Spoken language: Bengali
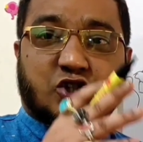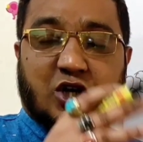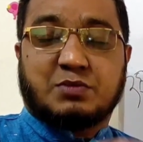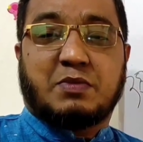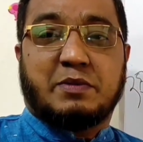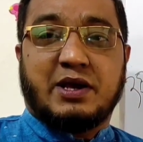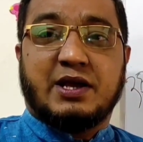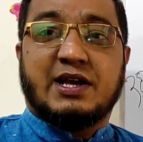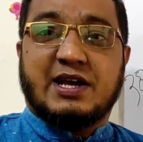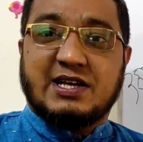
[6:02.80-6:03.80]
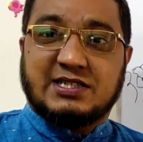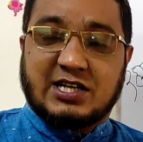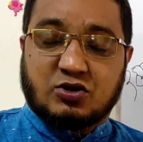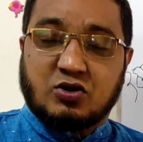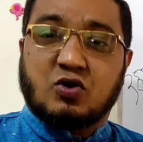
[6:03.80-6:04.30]
সৎভাবে এই
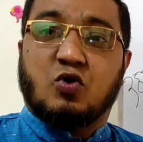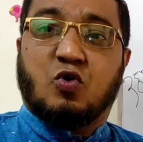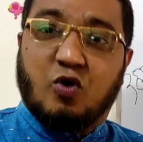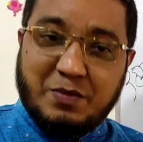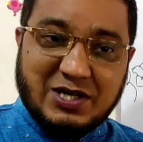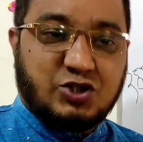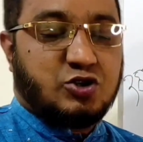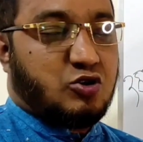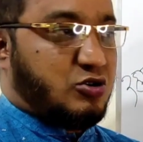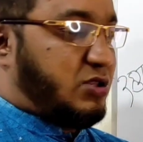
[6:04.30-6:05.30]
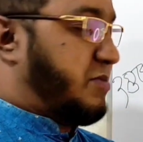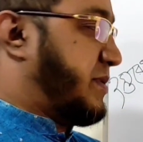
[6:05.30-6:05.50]
জাতক উপার্জনও করতে